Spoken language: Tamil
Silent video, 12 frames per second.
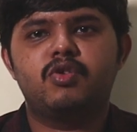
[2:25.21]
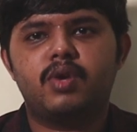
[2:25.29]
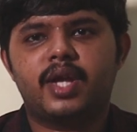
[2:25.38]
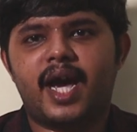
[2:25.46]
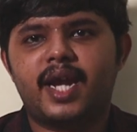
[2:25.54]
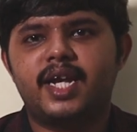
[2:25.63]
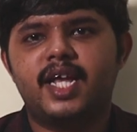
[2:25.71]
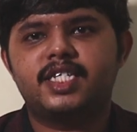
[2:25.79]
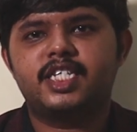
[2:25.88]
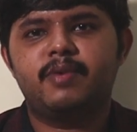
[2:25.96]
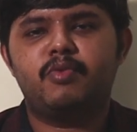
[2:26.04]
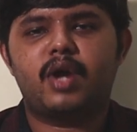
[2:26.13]
வந்து உங்களுக்கு ஏர்டெல்
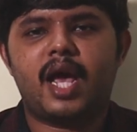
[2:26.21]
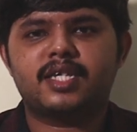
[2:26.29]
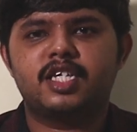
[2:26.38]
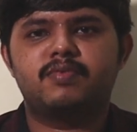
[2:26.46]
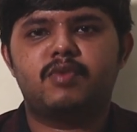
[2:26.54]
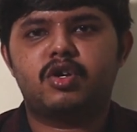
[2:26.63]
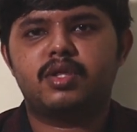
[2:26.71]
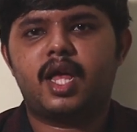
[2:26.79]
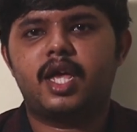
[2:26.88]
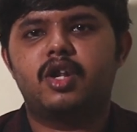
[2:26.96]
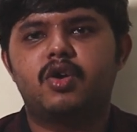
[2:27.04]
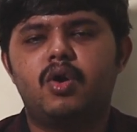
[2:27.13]
எக்ஸ்ட்ரீமோட ஆக்சஸ்
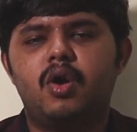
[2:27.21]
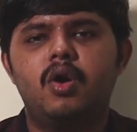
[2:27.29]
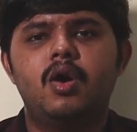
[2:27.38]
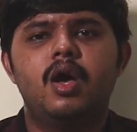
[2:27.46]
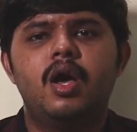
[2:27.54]
மட்டும்தான் இருக்கும்